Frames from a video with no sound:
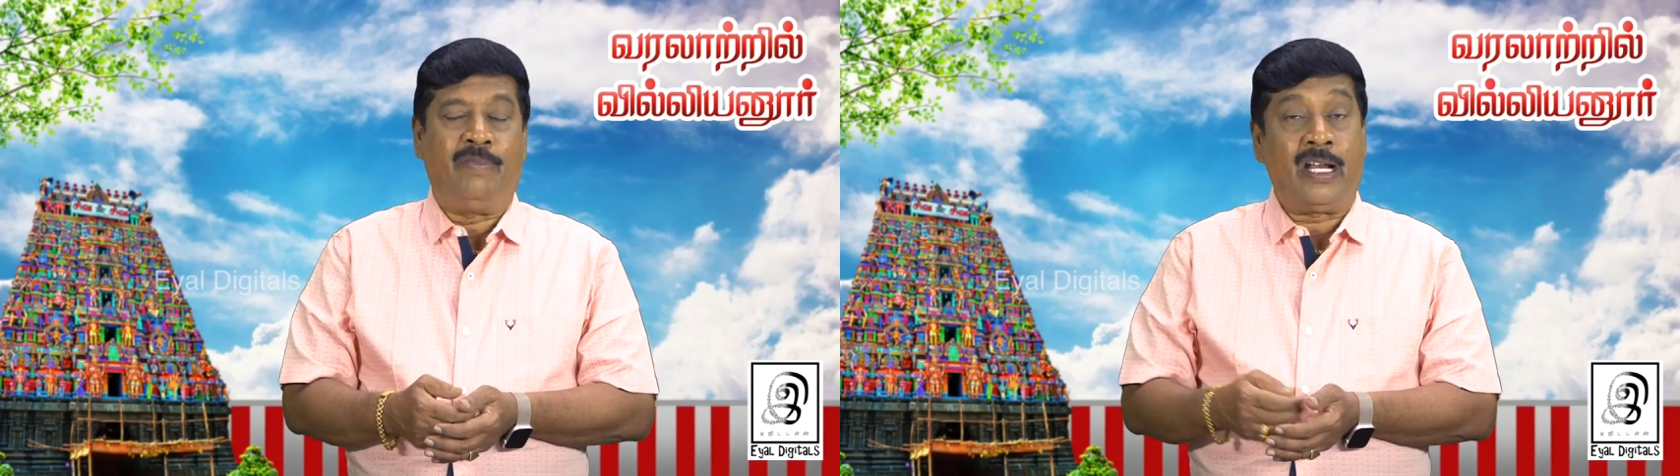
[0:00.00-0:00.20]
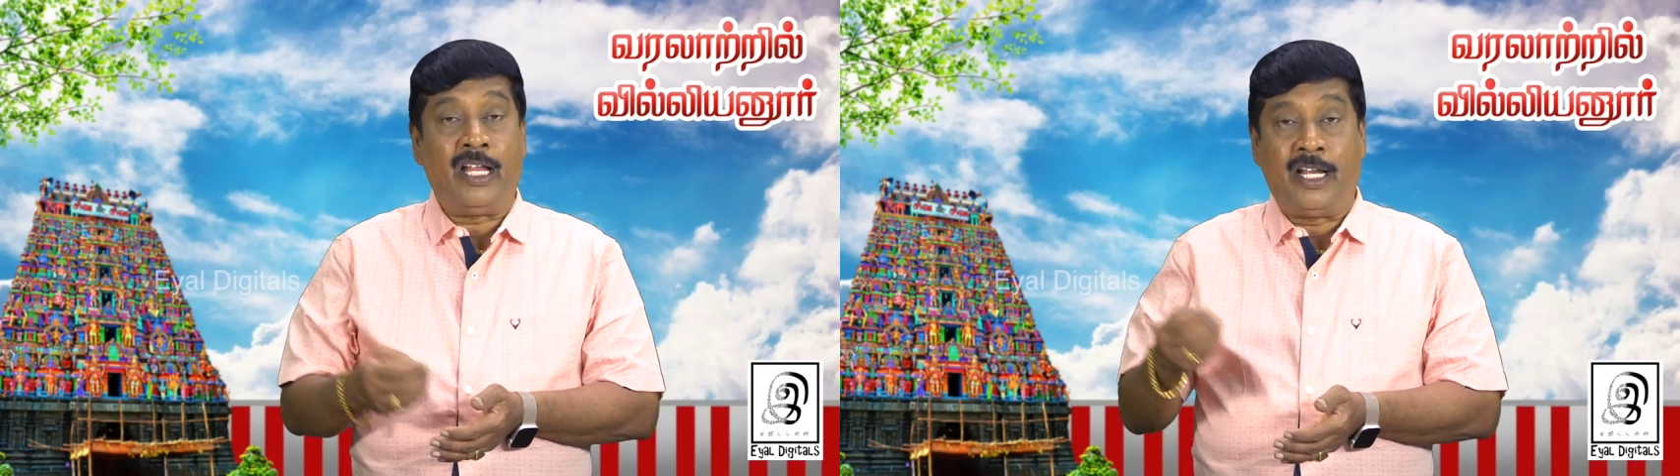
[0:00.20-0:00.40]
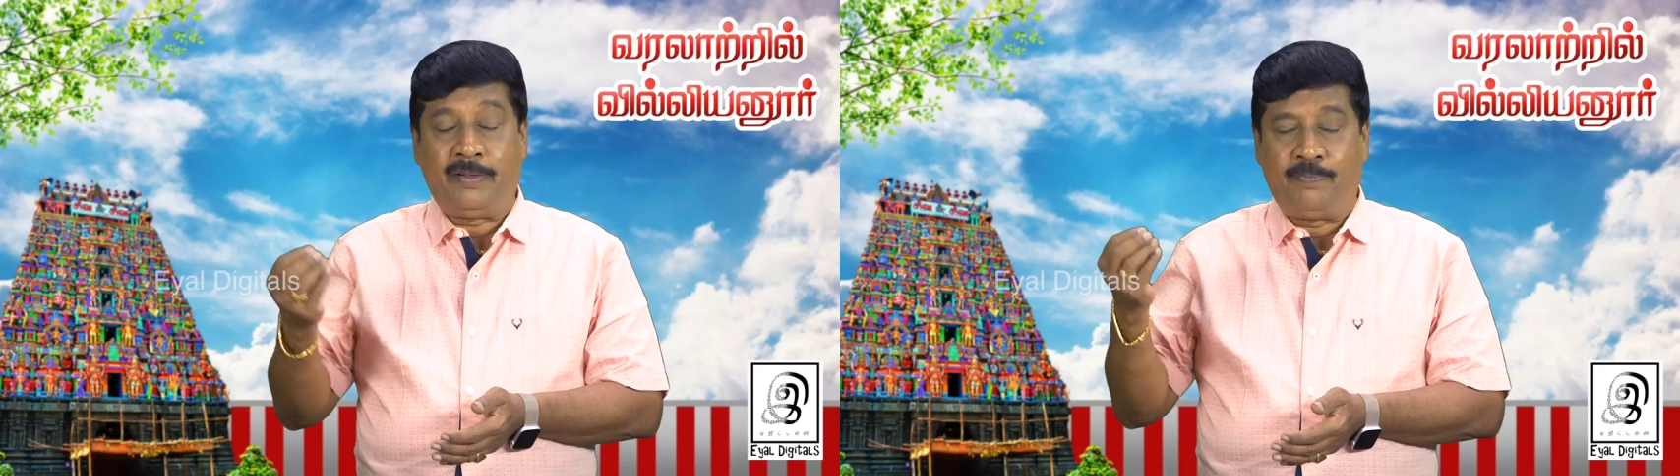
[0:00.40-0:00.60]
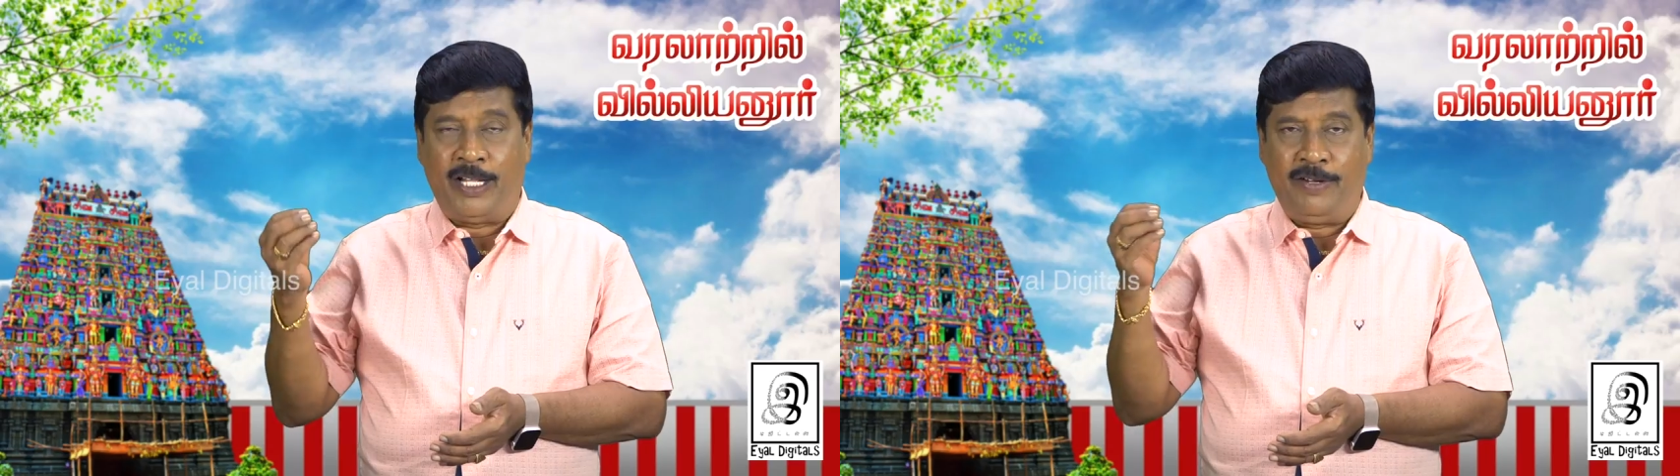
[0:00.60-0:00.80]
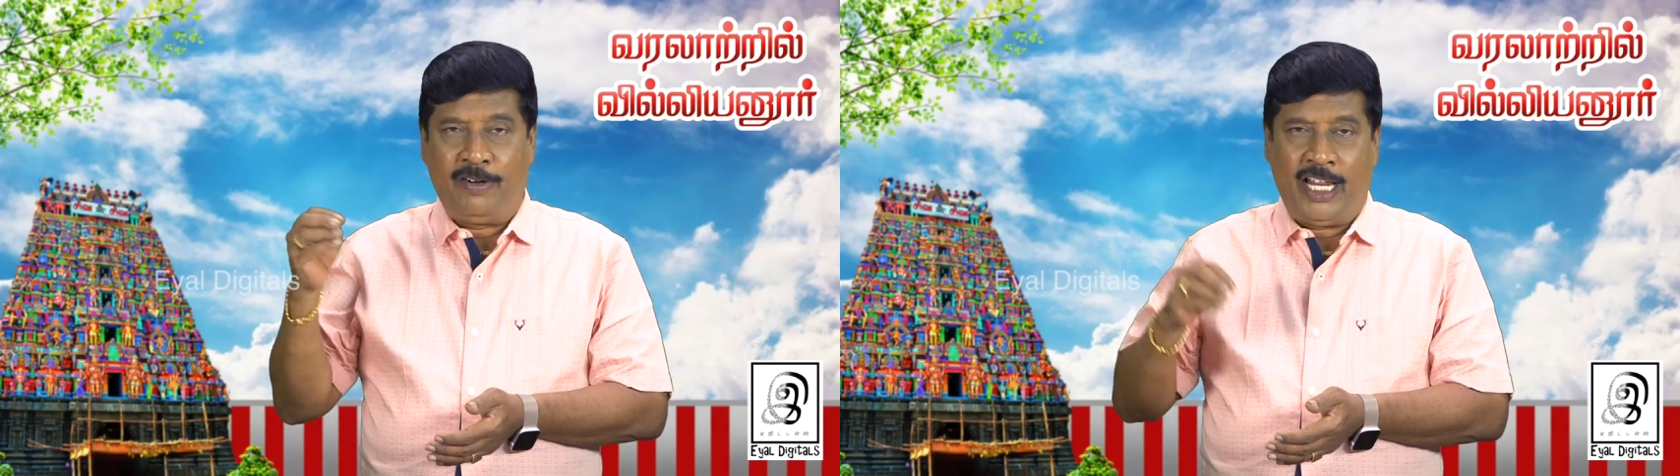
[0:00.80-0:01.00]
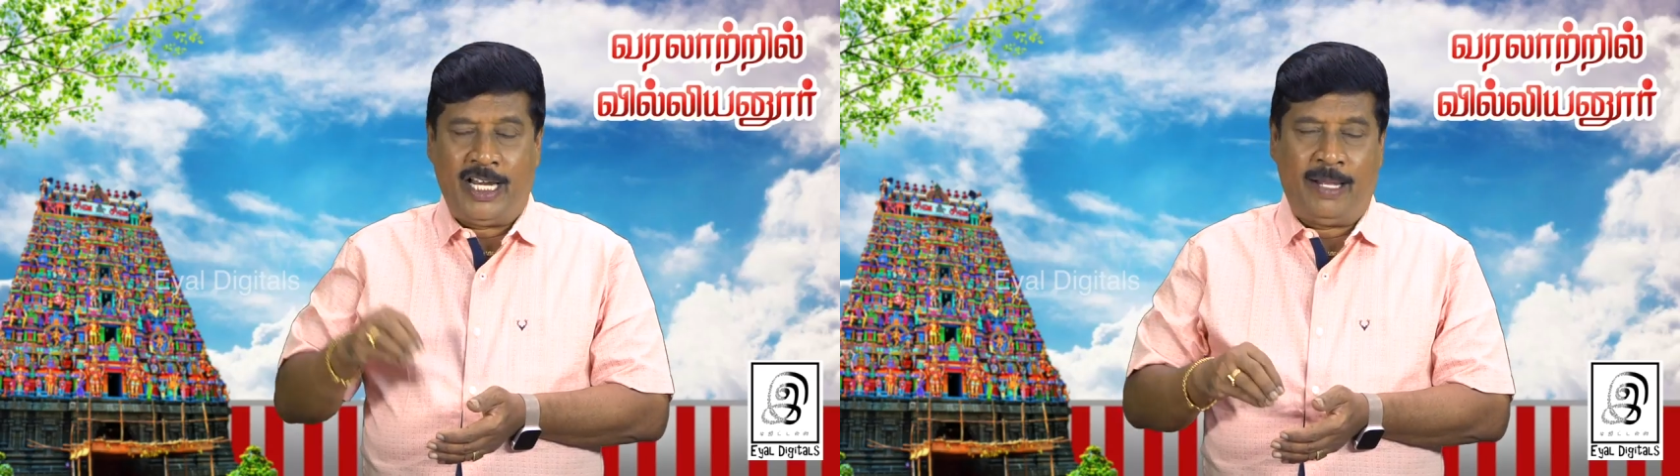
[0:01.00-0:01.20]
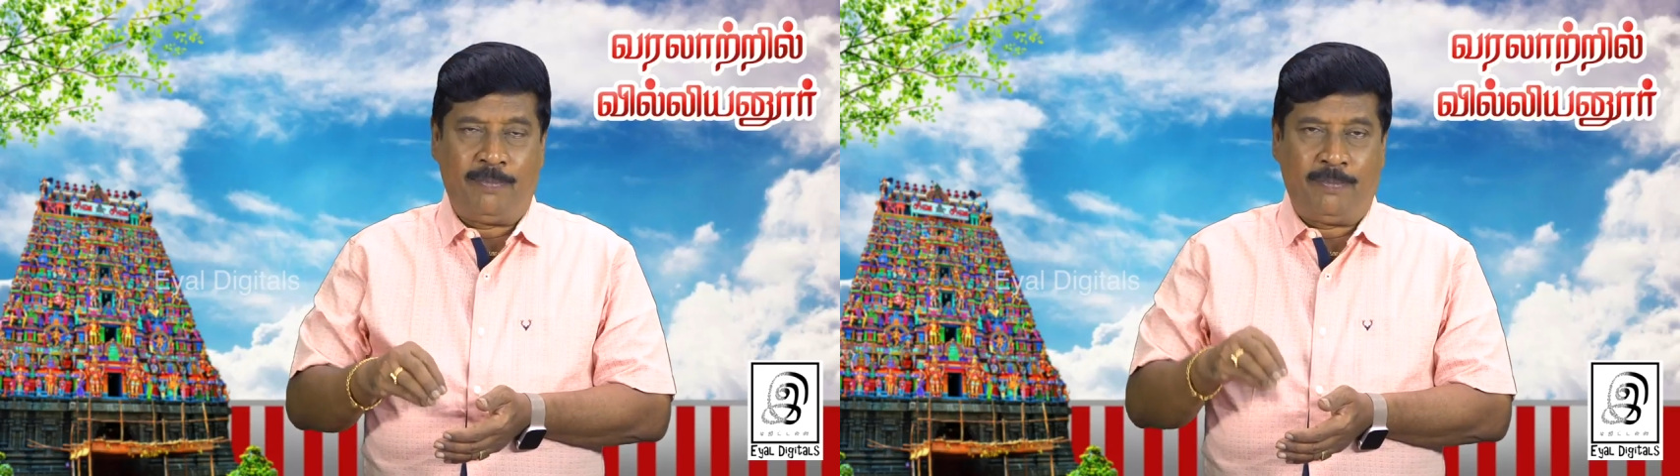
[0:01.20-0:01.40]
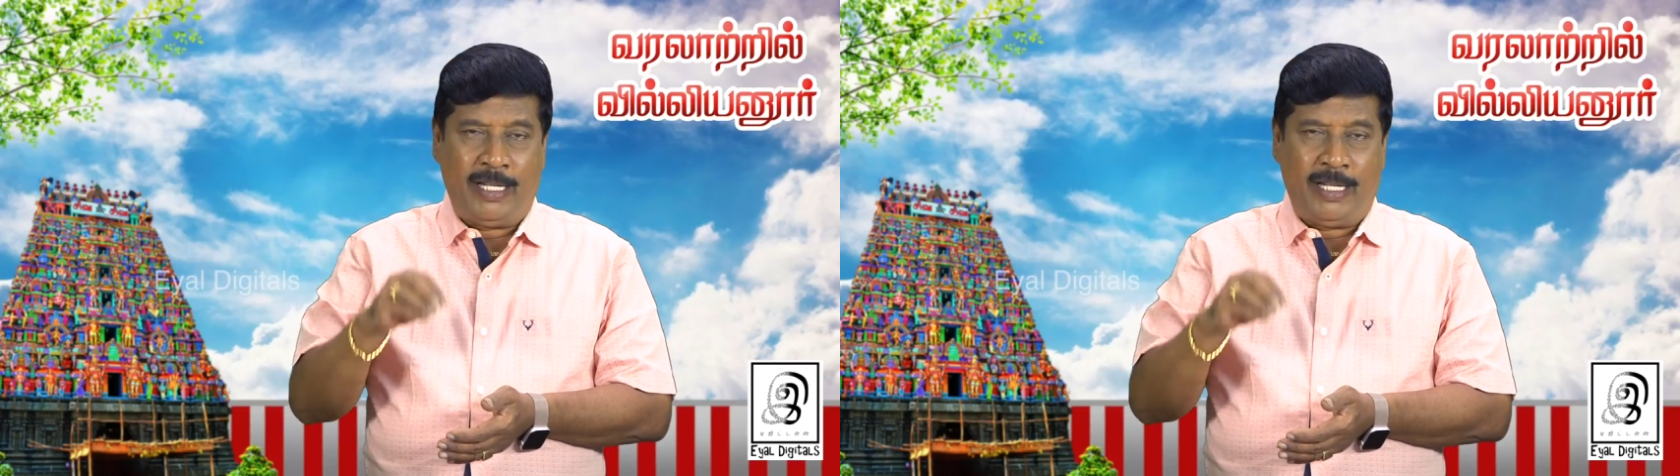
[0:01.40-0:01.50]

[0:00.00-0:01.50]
வரலாற்று பதிவுகளெல்லாம்